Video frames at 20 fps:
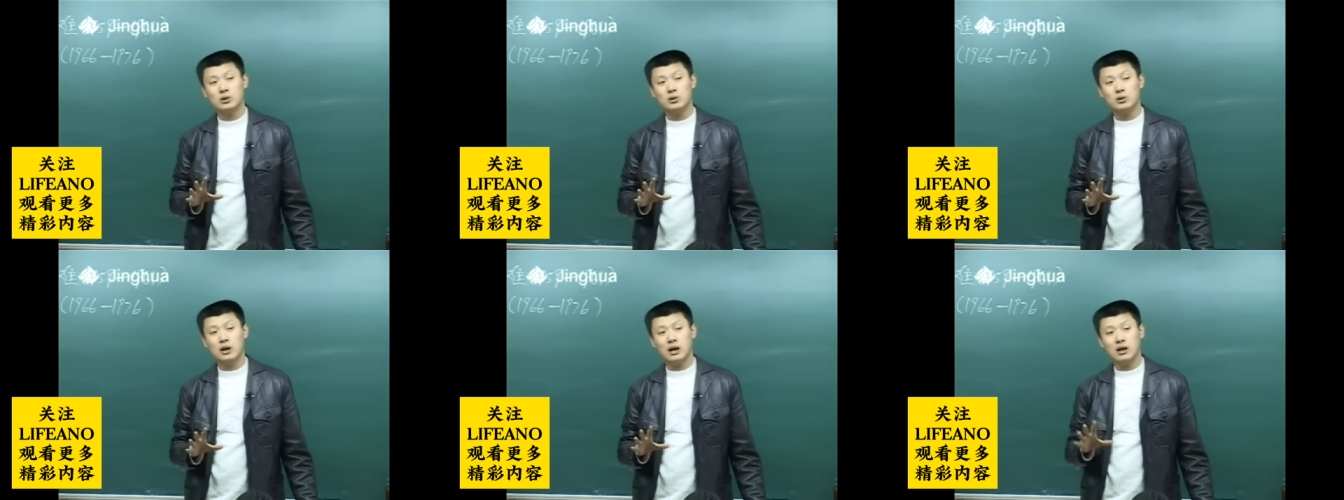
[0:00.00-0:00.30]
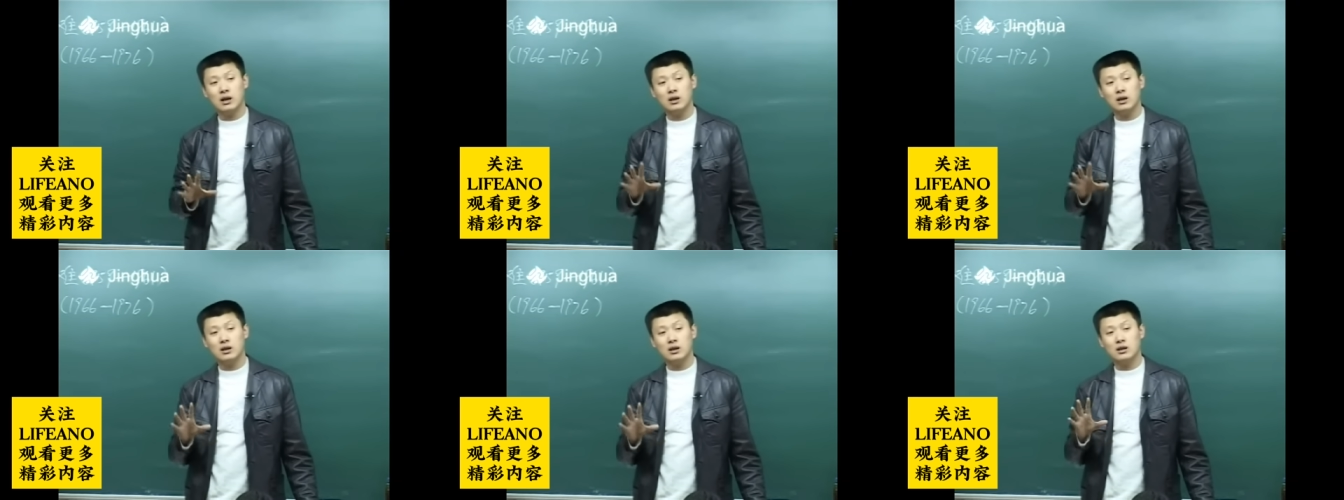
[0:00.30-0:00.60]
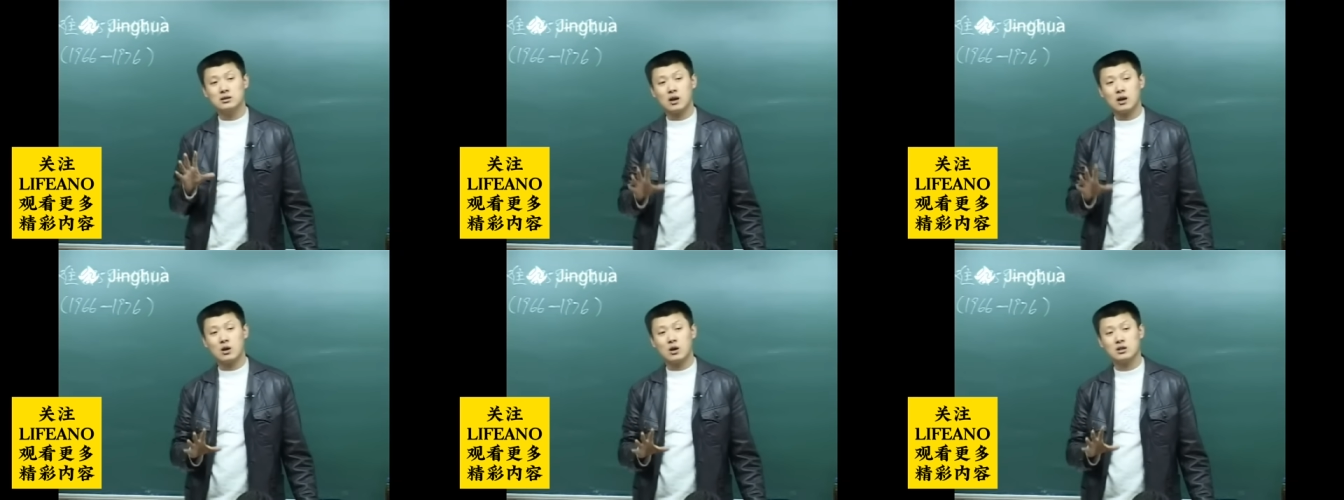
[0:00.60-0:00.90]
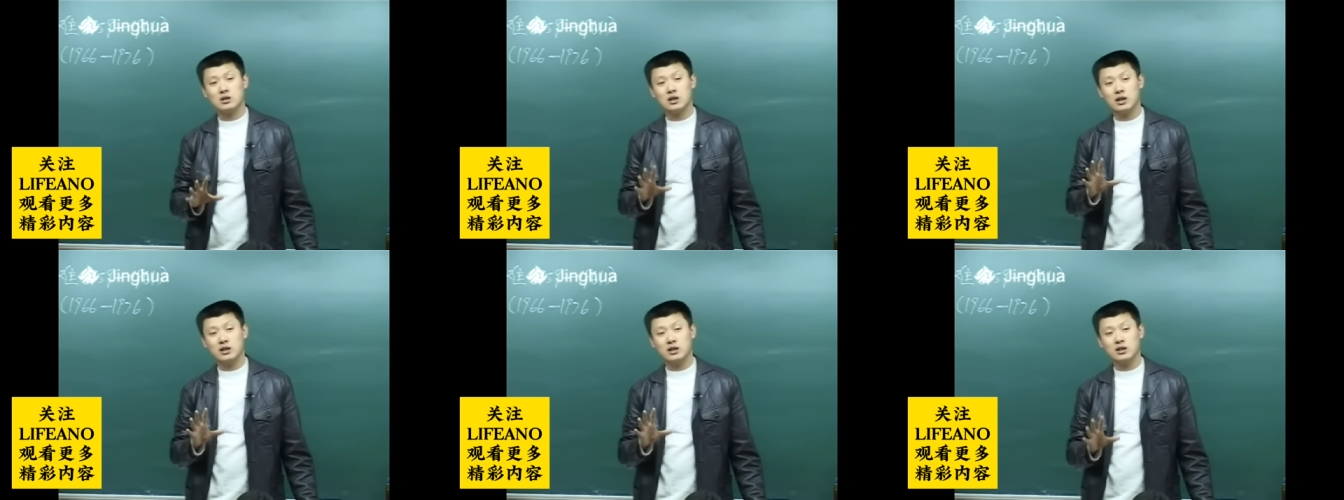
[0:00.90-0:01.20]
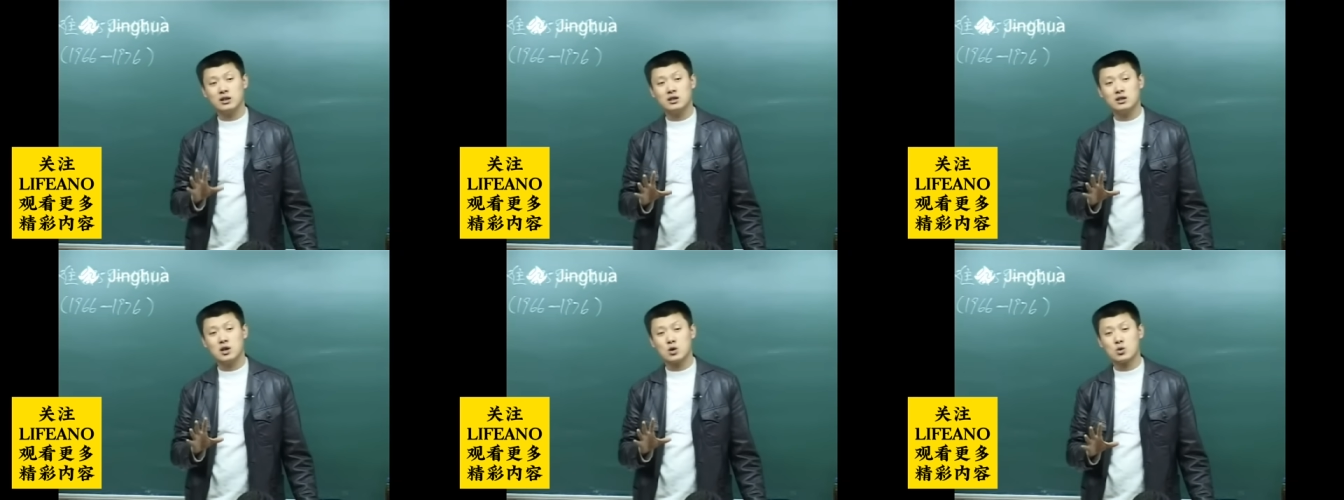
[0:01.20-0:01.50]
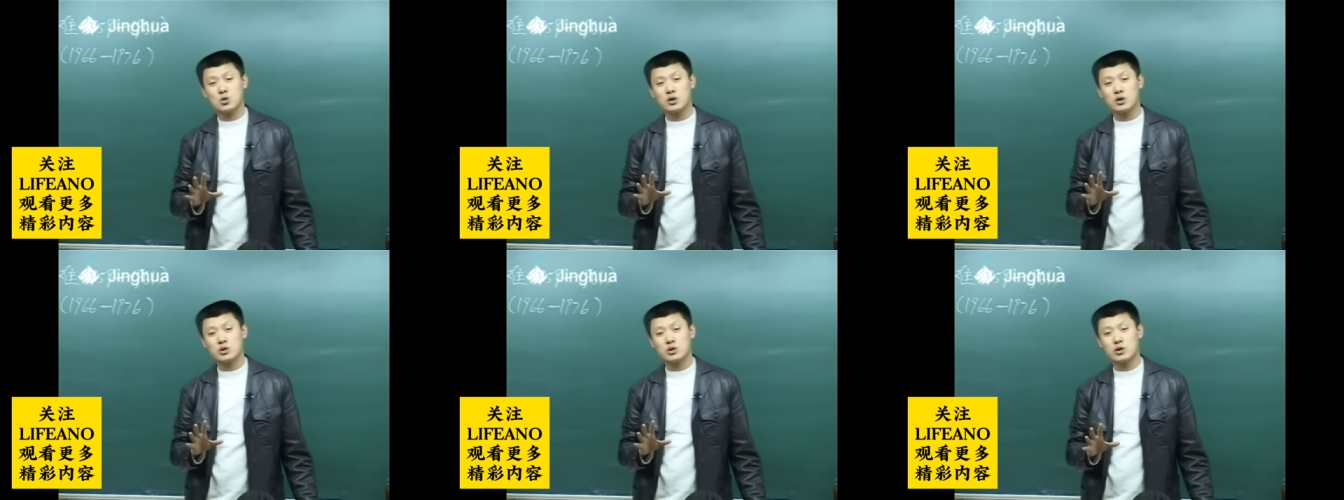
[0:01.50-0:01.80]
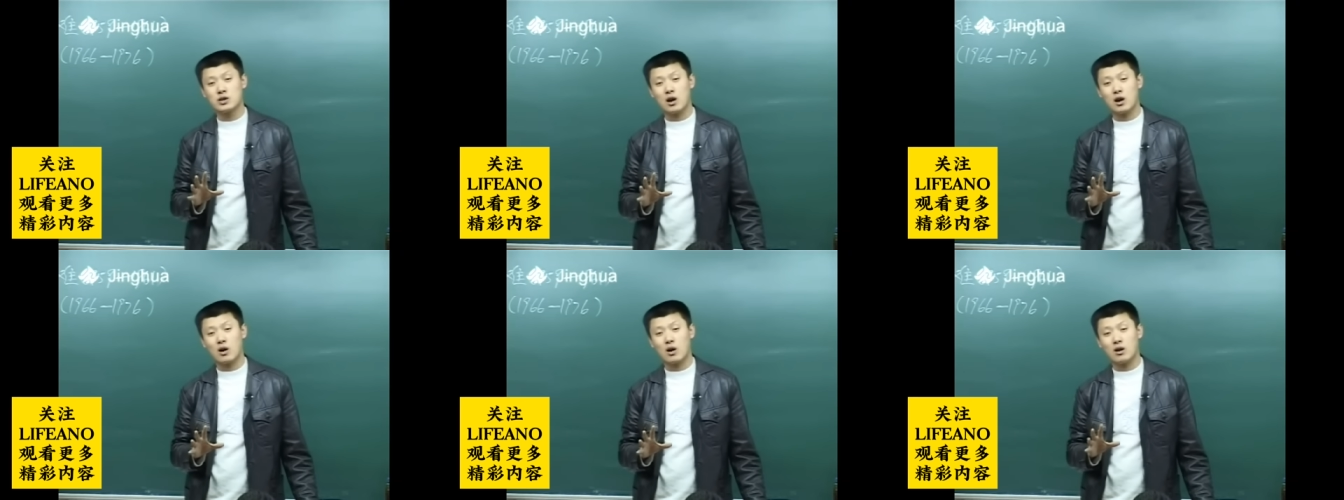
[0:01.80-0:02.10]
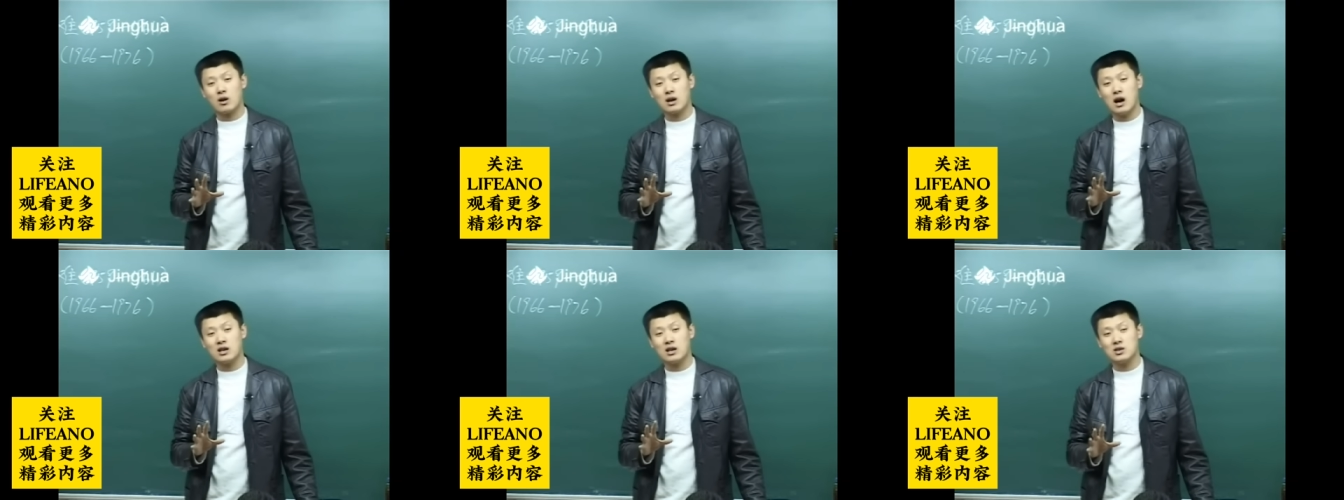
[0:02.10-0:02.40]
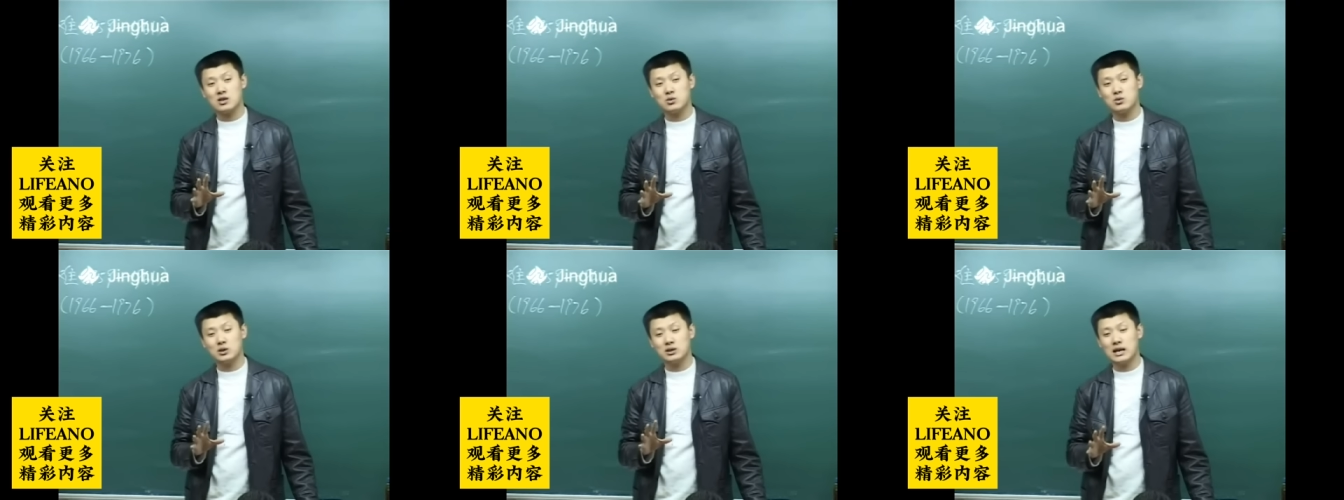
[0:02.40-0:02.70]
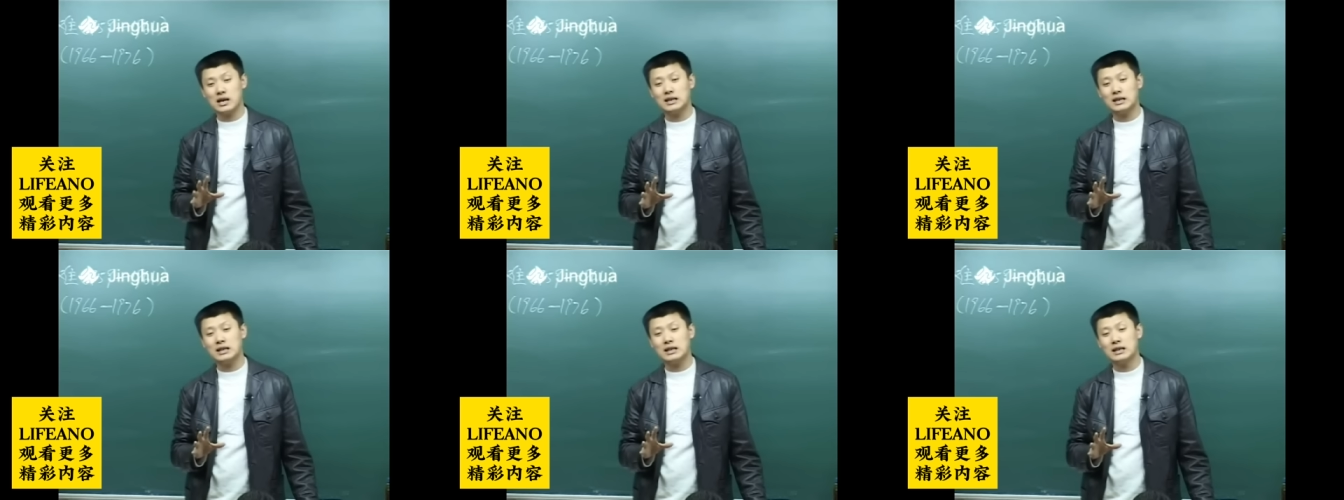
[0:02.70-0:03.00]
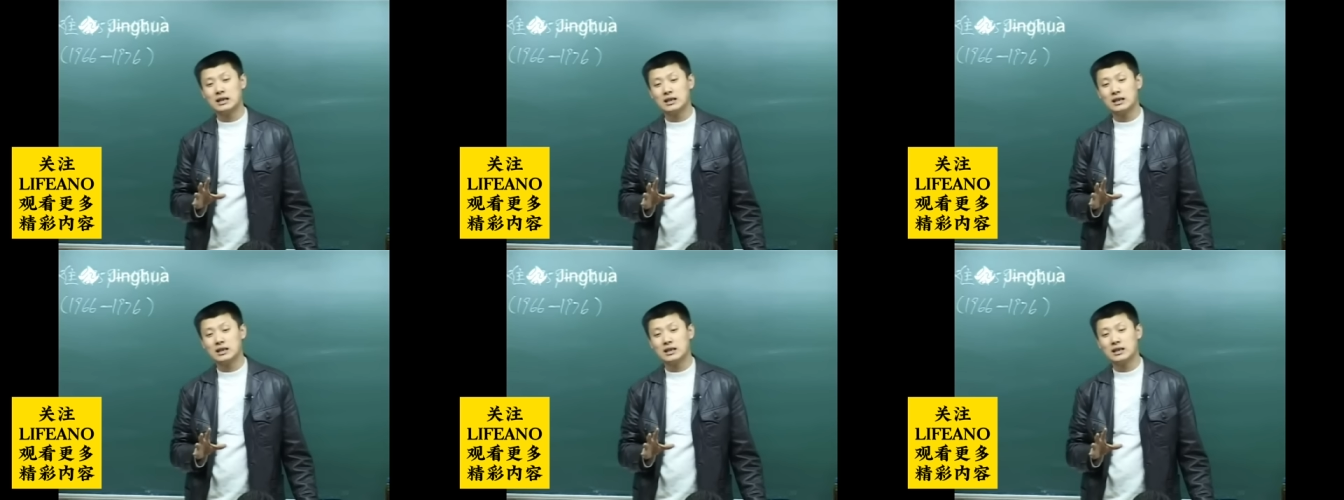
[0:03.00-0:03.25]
是吧？呃，早上起来一敲钟一吹哨，扛着锄头下地，